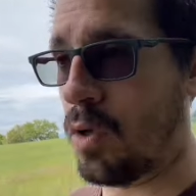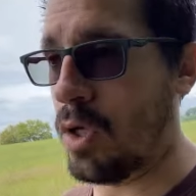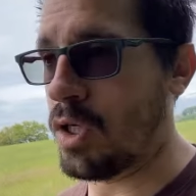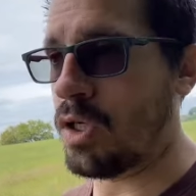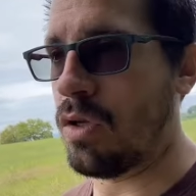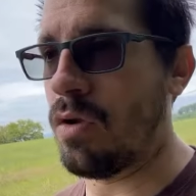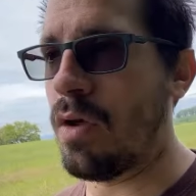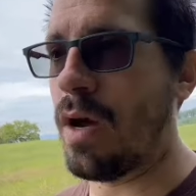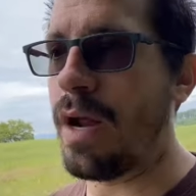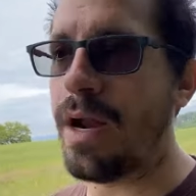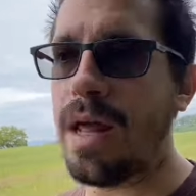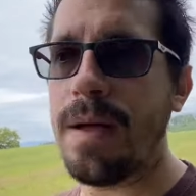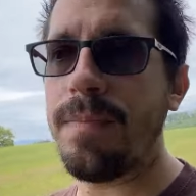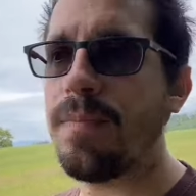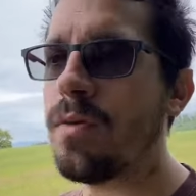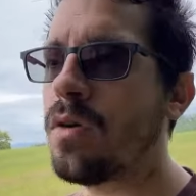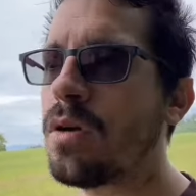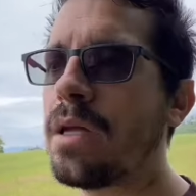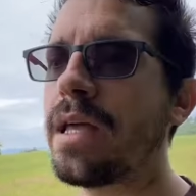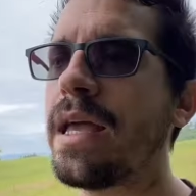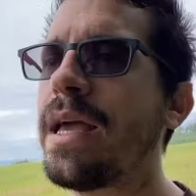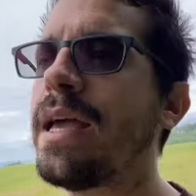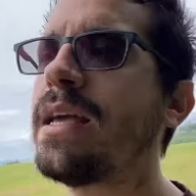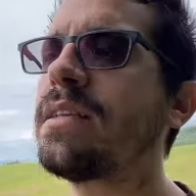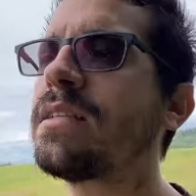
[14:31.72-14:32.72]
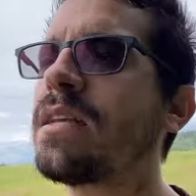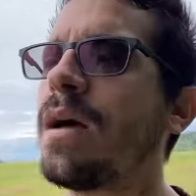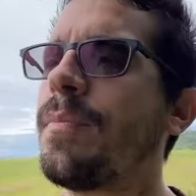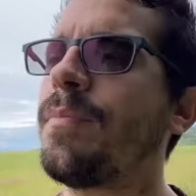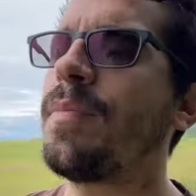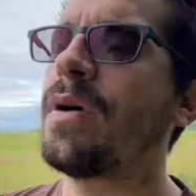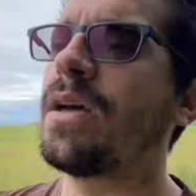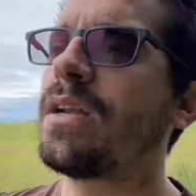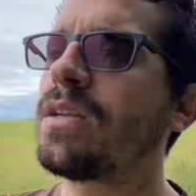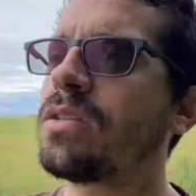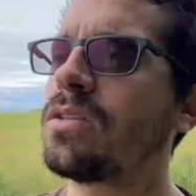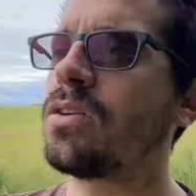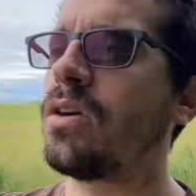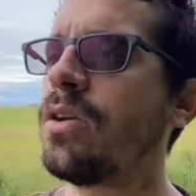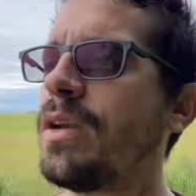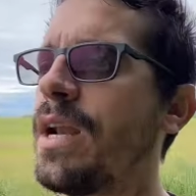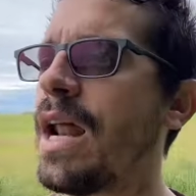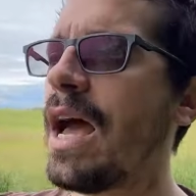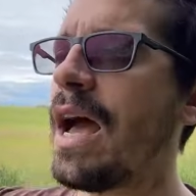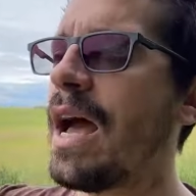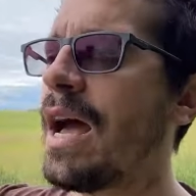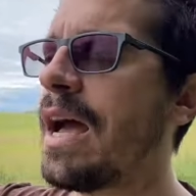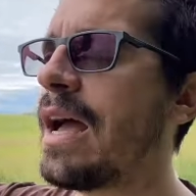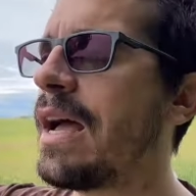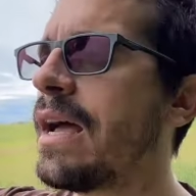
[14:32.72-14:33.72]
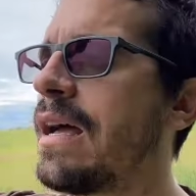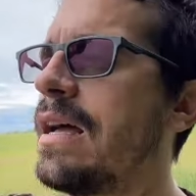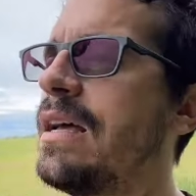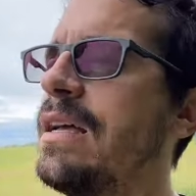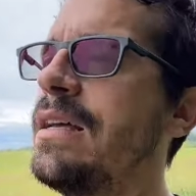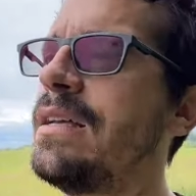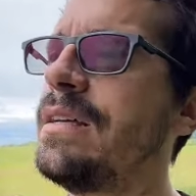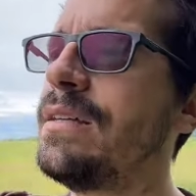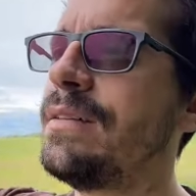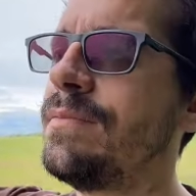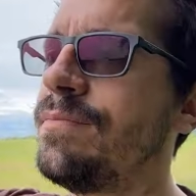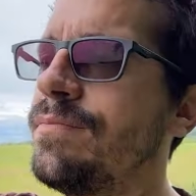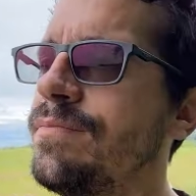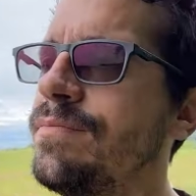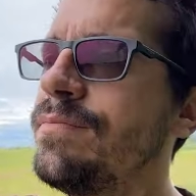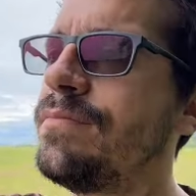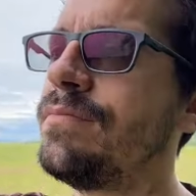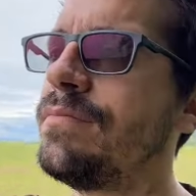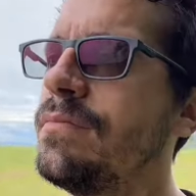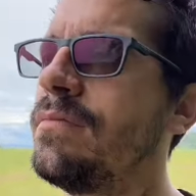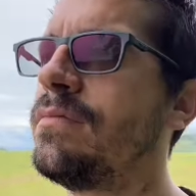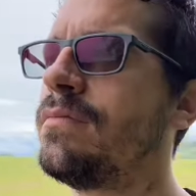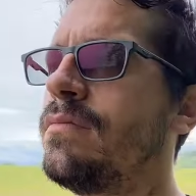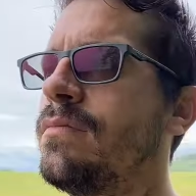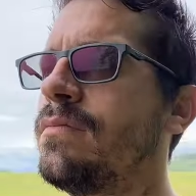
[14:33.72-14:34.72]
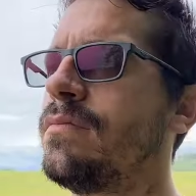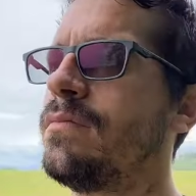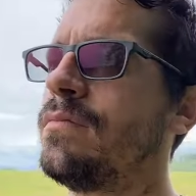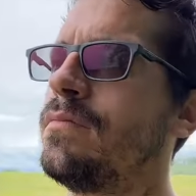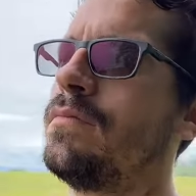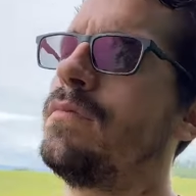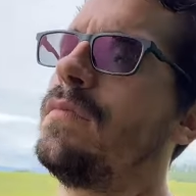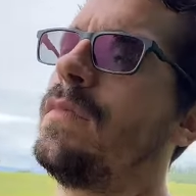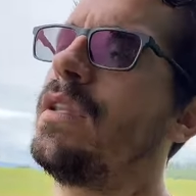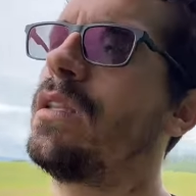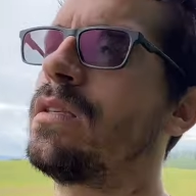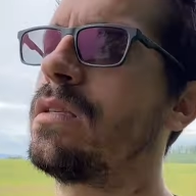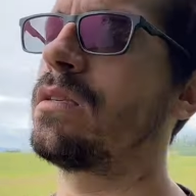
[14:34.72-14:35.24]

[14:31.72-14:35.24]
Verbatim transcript: pues lo haré porque esa persona mm,